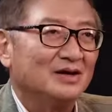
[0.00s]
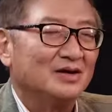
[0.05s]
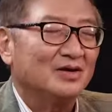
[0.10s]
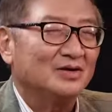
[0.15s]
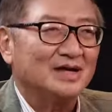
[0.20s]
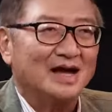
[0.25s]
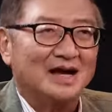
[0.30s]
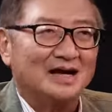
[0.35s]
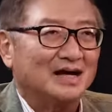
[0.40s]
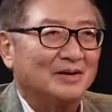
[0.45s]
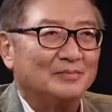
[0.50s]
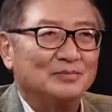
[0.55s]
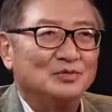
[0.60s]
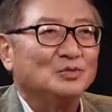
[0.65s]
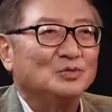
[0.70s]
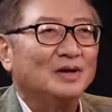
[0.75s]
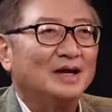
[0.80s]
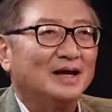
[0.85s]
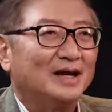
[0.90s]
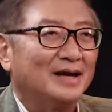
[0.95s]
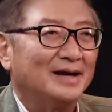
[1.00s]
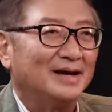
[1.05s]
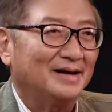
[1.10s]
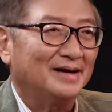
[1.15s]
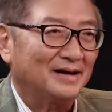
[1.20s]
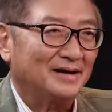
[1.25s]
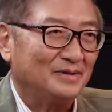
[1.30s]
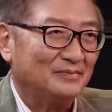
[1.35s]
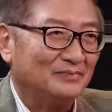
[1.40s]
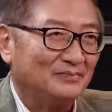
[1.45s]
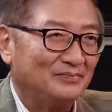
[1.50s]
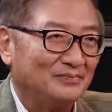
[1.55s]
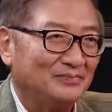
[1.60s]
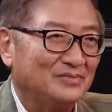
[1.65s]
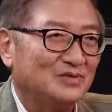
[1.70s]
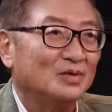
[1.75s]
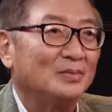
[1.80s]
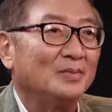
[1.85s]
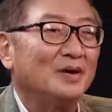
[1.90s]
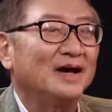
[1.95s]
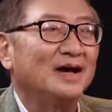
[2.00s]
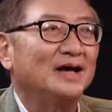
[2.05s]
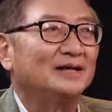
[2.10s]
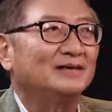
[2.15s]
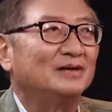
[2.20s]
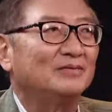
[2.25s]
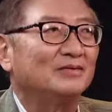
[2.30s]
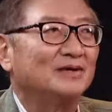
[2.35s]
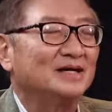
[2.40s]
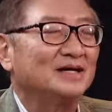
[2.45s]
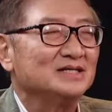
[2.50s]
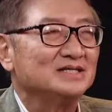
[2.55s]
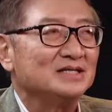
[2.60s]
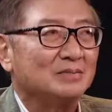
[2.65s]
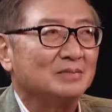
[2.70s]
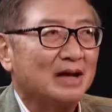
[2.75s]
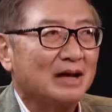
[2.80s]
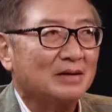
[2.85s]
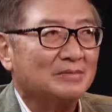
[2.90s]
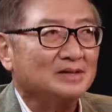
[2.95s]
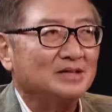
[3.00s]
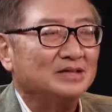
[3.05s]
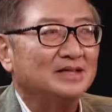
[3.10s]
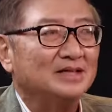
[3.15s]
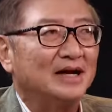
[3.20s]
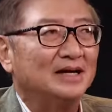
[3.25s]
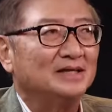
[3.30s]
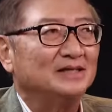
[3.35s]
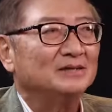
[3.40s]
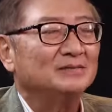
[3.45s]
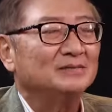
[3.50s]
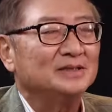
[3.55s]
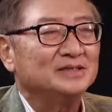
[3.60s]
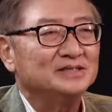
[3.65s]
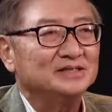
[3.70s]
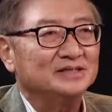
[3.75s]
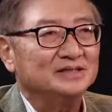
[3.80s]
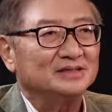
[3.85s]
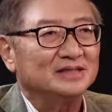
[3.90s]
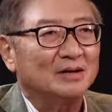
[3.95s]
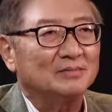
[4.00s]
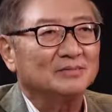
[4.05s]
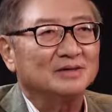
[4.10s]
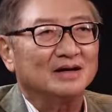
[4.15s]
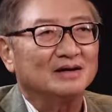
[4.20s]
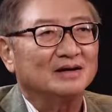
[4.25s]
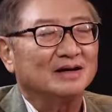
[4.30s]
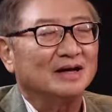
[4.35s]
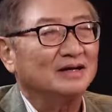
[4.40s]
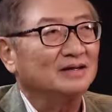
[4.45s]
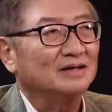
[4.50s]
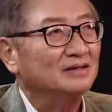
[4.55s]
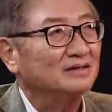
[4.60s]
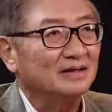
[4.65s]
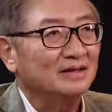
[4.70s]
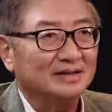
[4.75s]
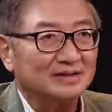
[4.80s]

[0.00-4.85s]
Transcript: ก็อยากกลับทุกเวลาไหมคะถูกไหมฮะแต่ว่าในสภาพเงื่อนไขที่เป็นจริงทำอย่างไรหรืออะไร